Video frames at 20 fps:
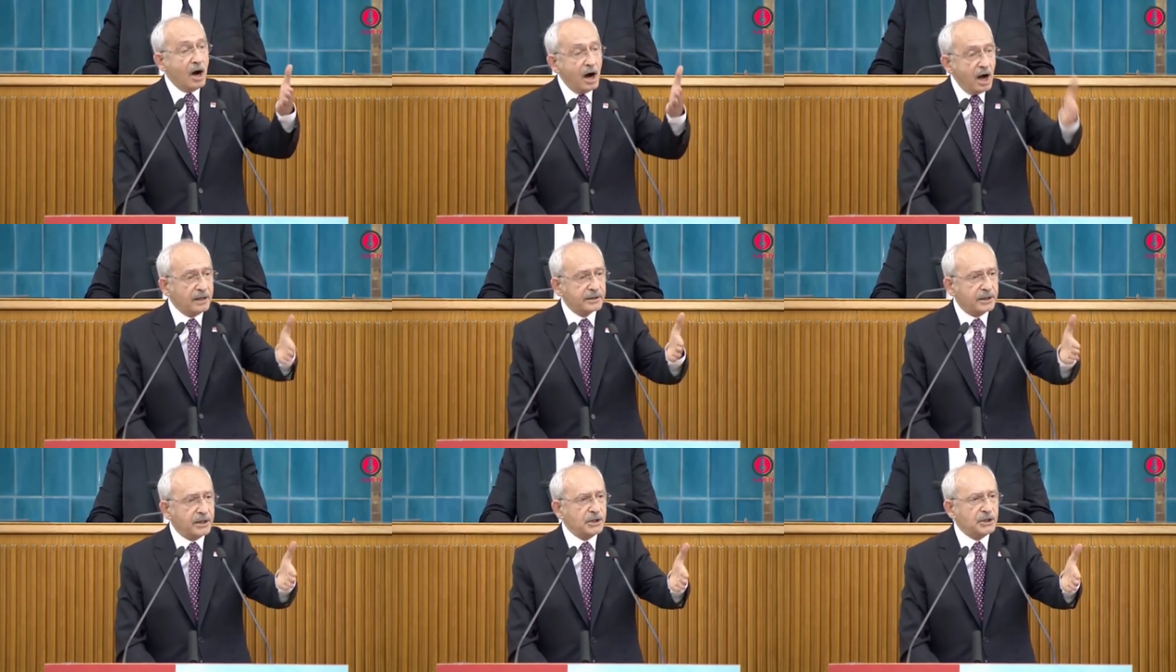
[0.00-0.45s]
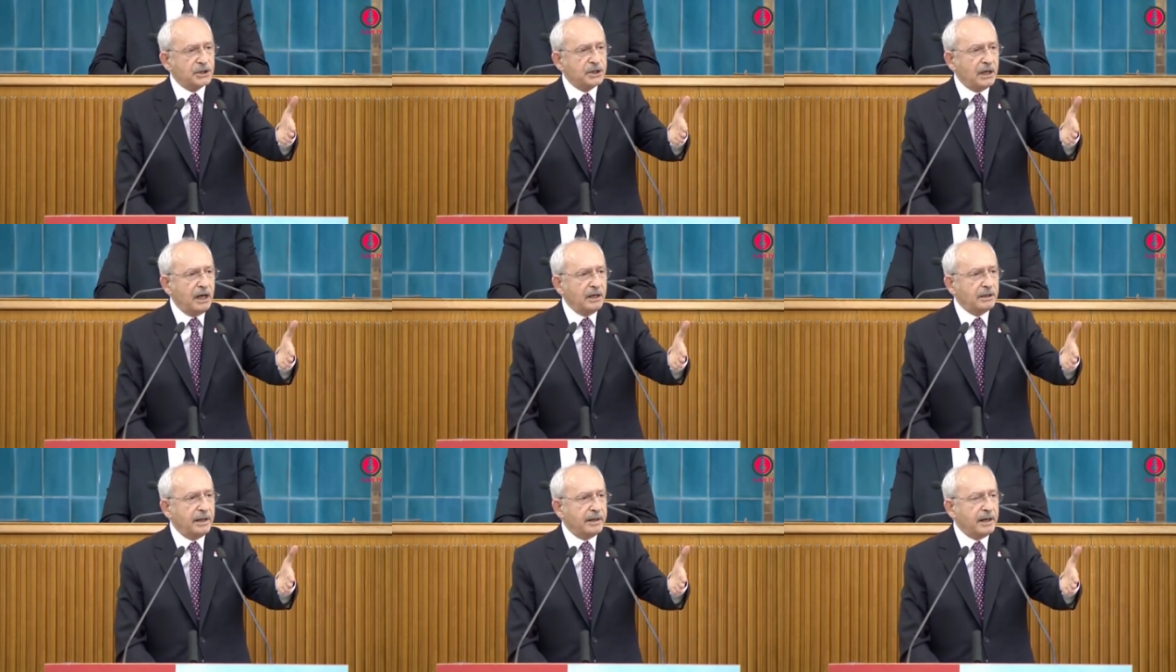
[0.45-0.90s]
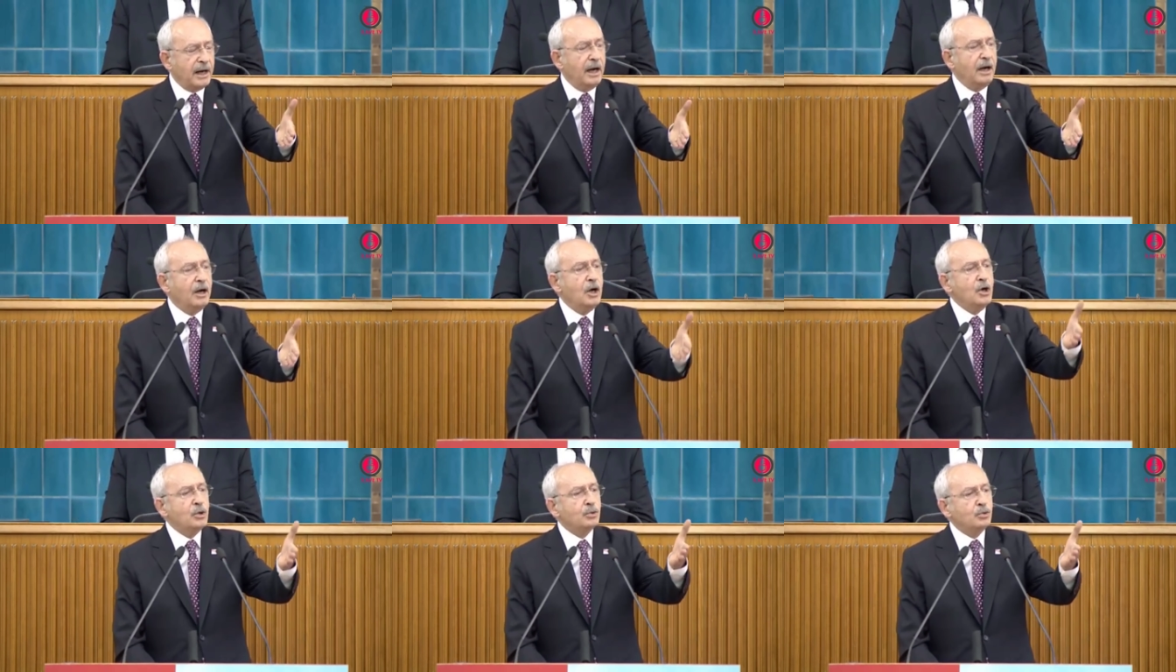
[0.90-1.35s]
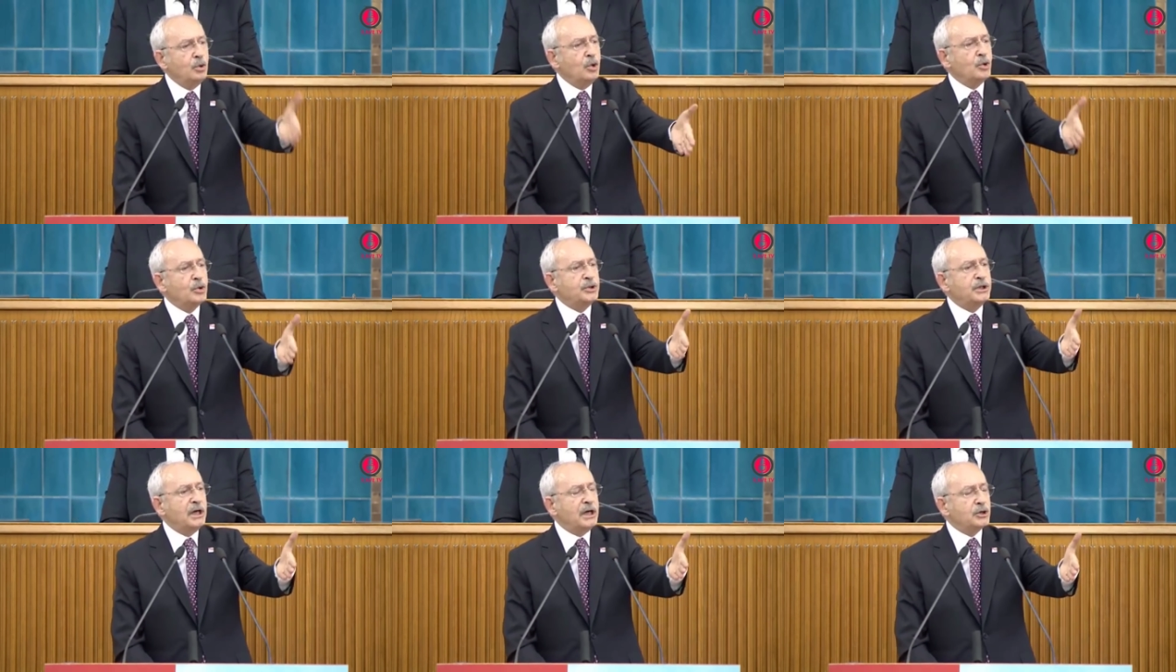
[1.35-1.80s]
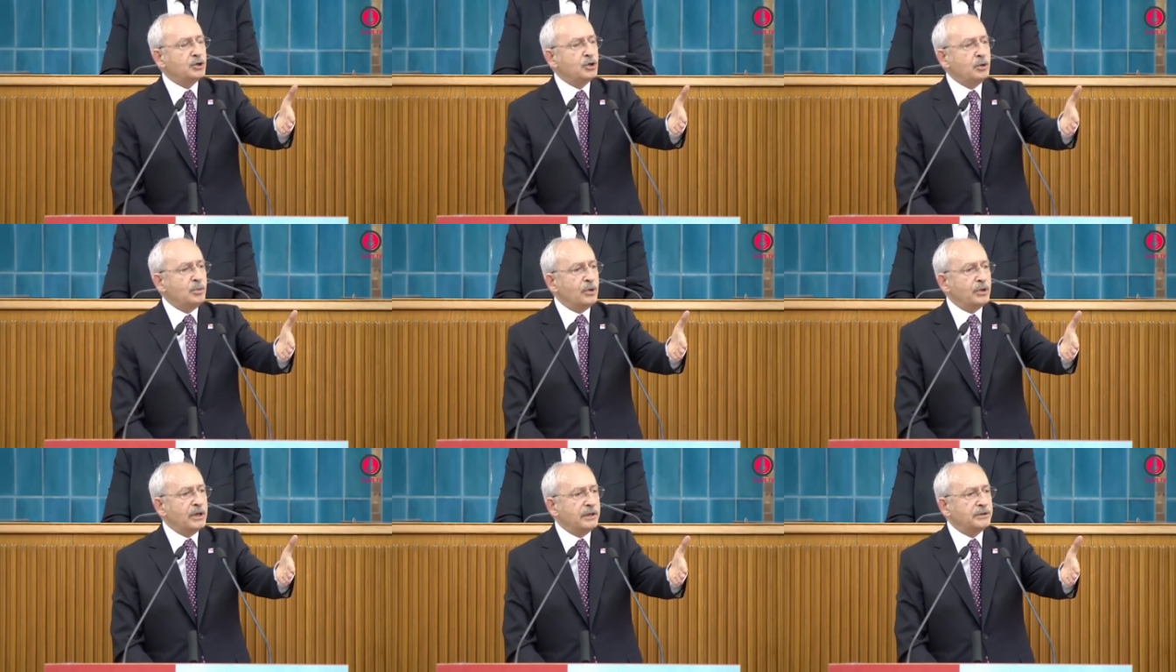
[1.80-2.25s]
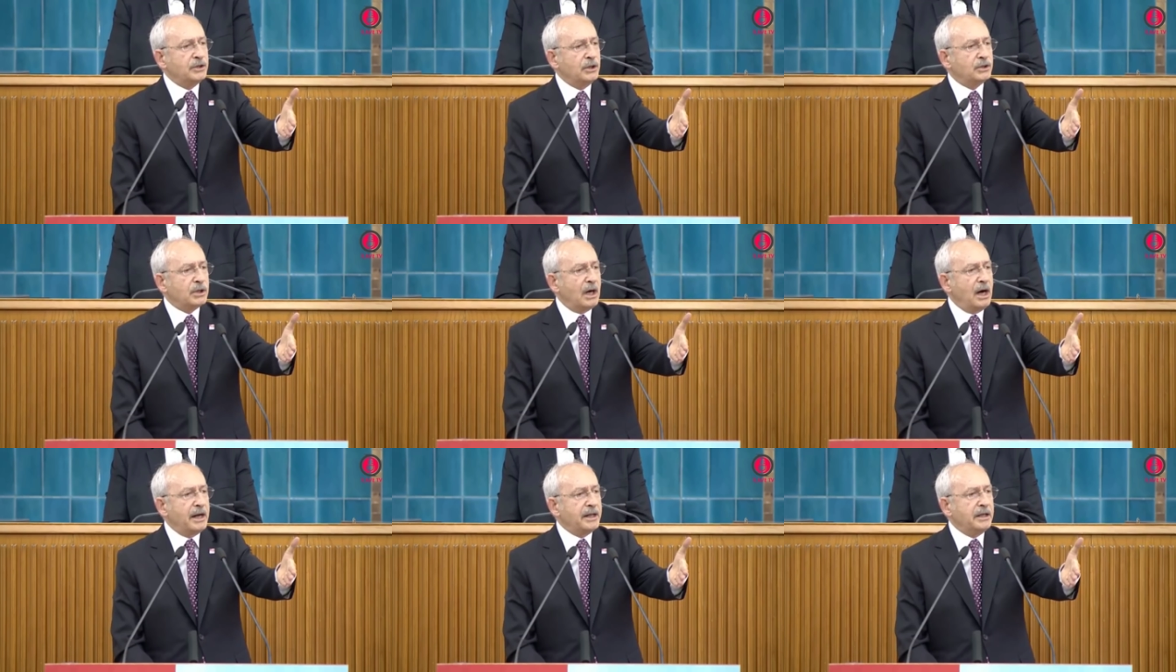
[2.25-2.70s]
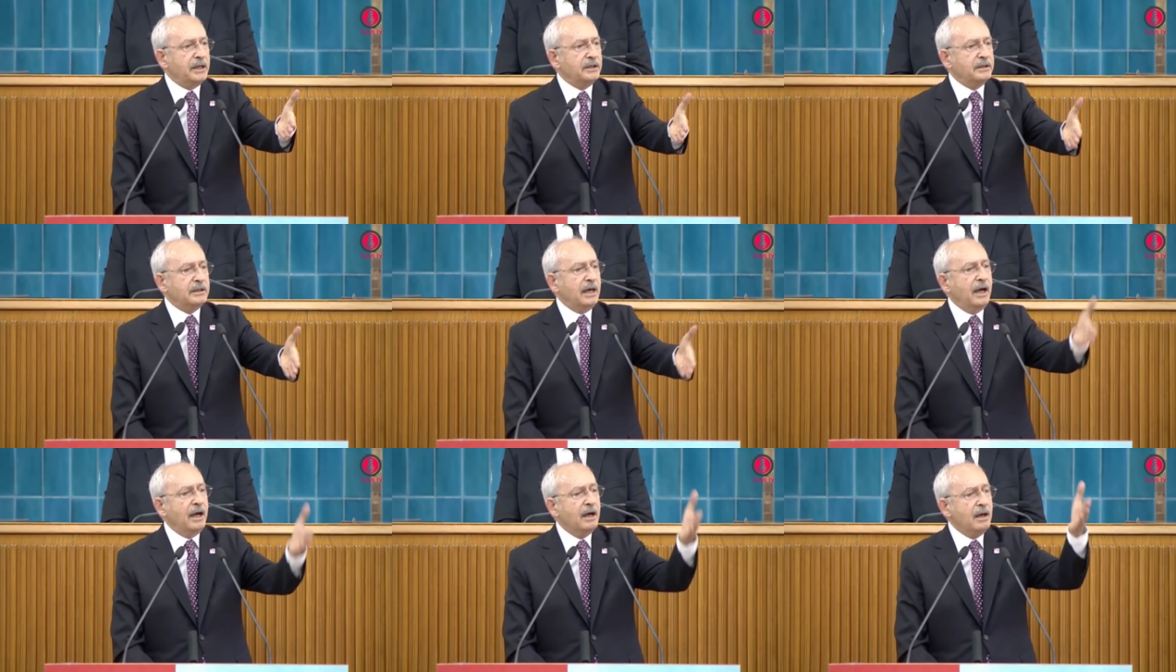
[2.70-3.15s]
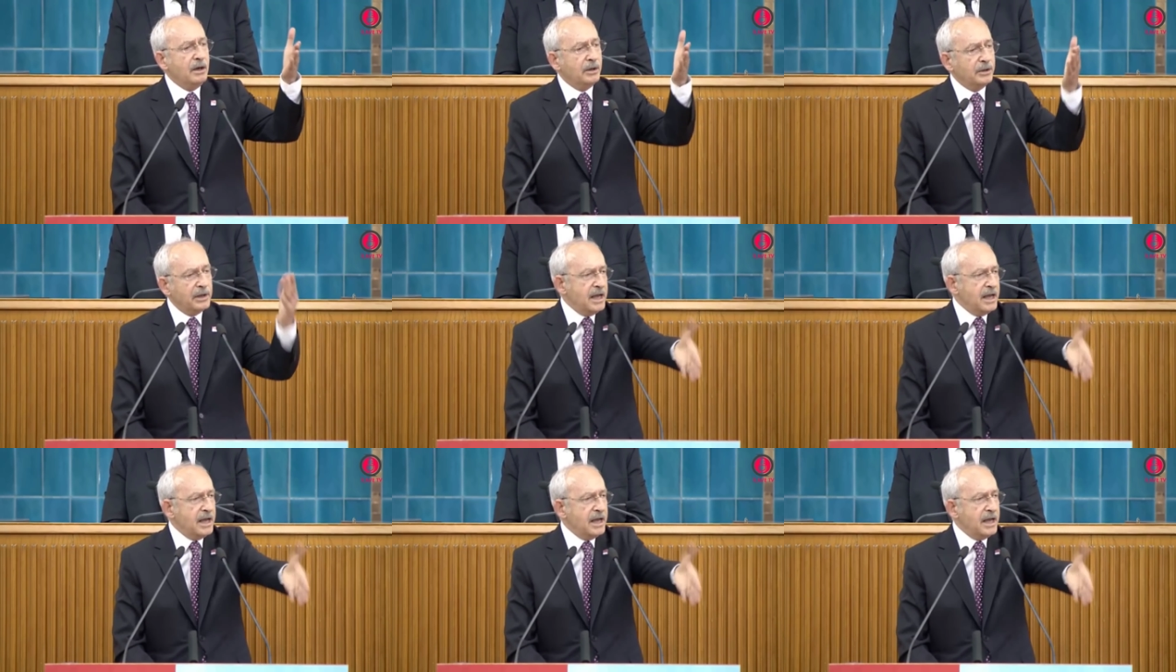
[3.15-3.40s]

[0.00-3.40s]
alkışlayanlara Türkiye Cumhuriyeti tarihinde